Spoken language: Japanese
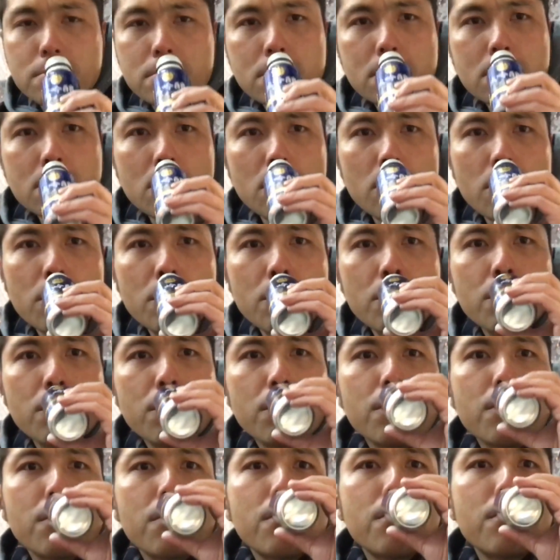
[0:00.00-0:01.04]
こちらが
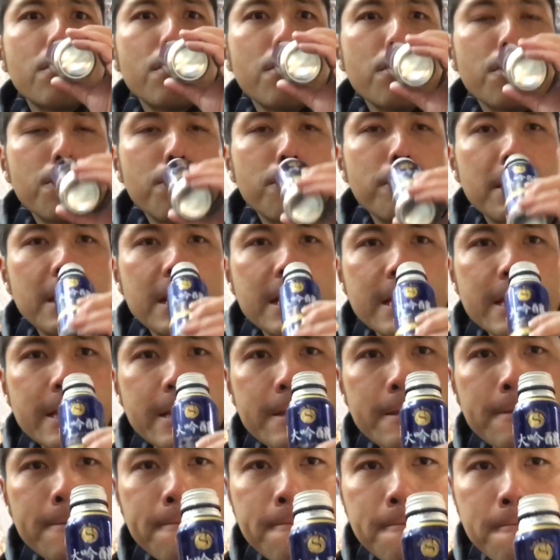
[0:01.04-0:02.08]
コンビニで買った
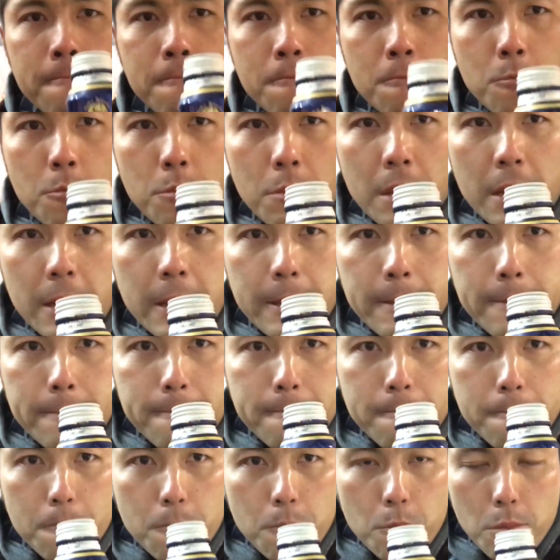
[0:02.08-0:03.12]
缶の日本酒
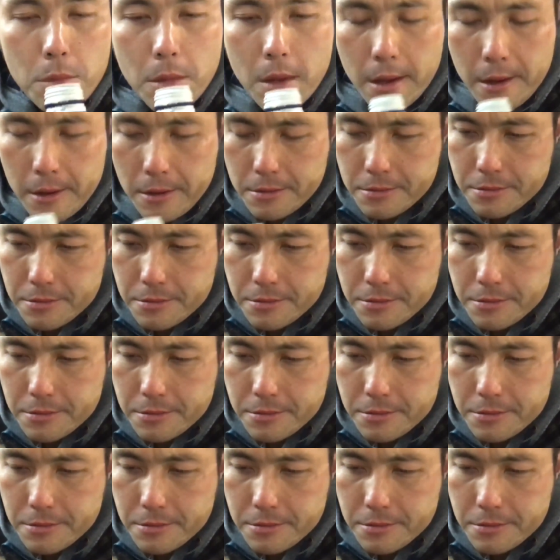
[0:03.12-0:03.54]
大吟醸。